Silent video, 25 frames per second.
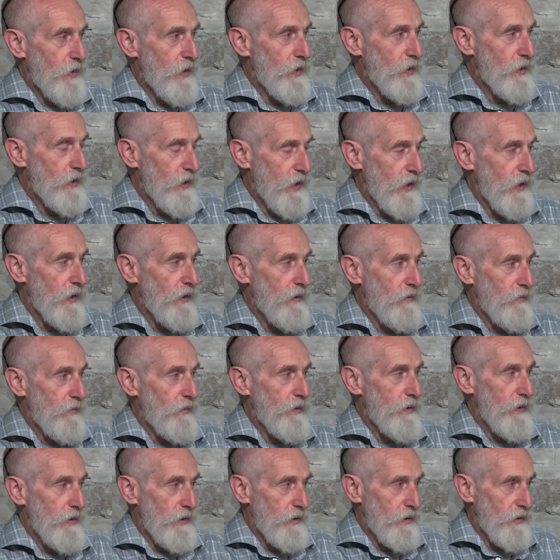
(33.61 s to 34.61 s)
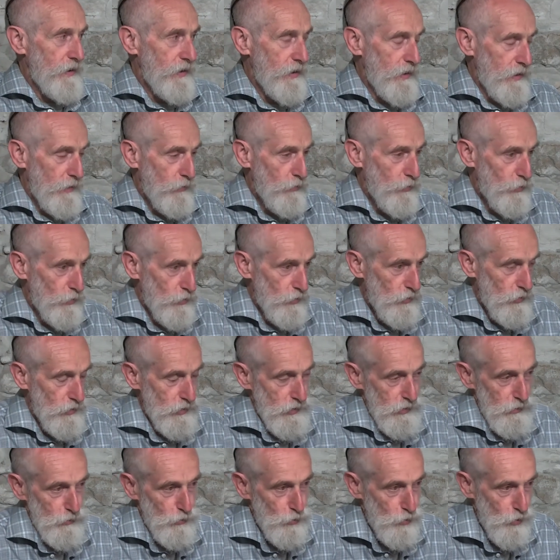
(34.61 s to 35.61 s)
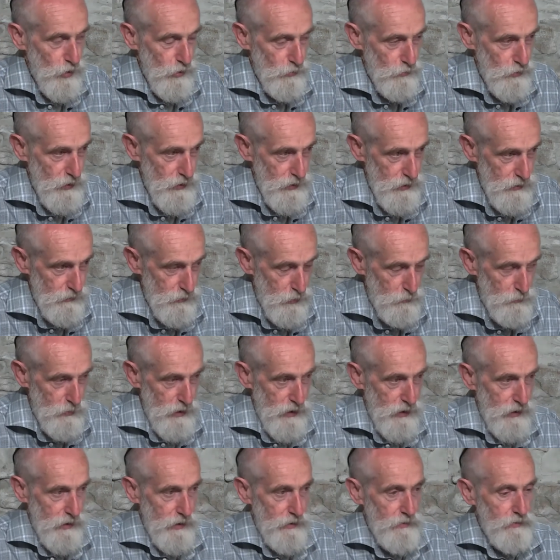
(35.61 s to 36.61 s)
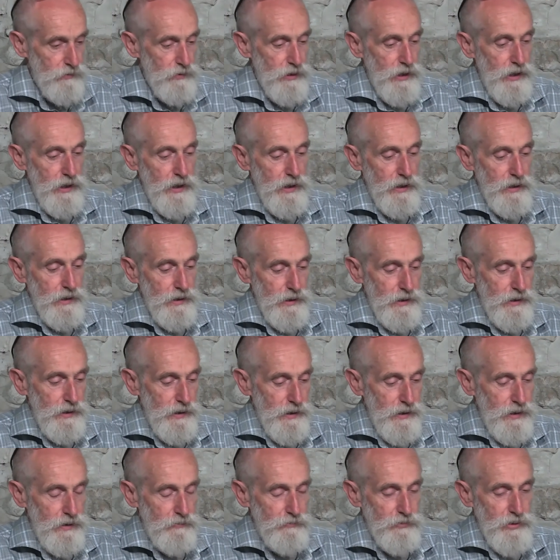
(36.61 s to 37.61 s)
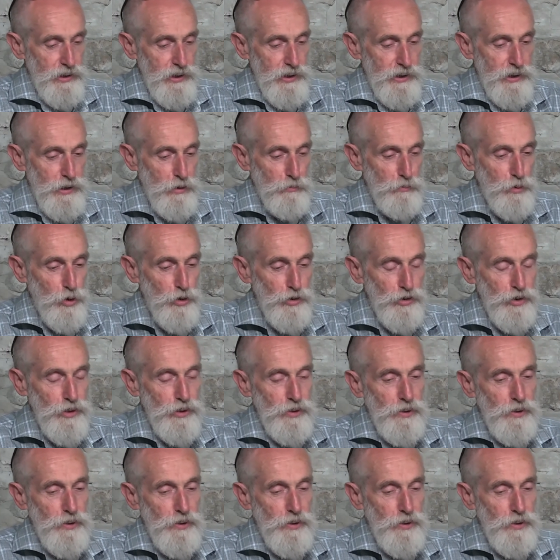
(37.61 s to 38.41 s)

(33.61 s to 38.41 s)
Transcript: Sì, CIN 1, CIN 2, quindi va bene, non è la fine del mondo.